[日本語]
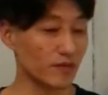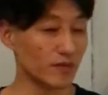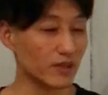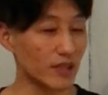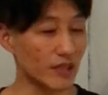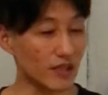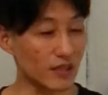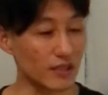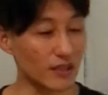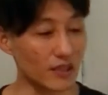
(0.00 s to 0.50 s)

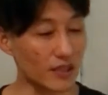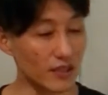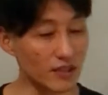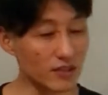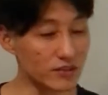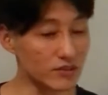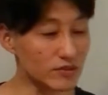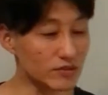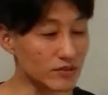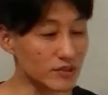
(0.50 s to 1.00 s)
なかなか
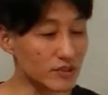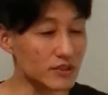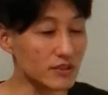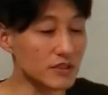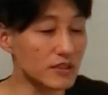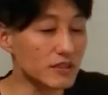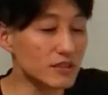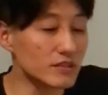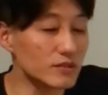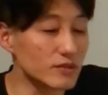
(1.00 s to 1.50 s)
練習は
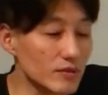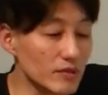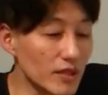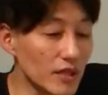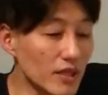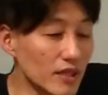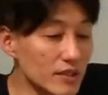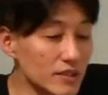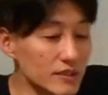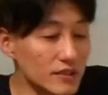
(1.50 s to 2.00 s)
しやすいような
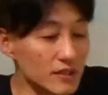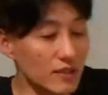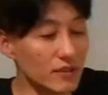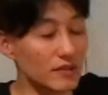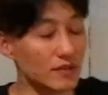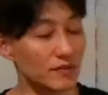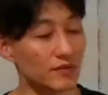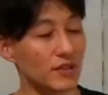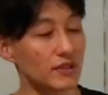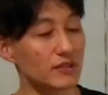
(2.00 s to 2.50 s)
感じになっ
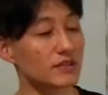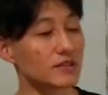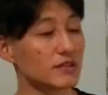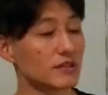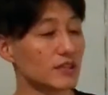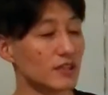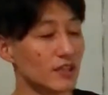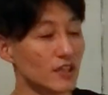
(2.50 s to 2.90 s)
てます。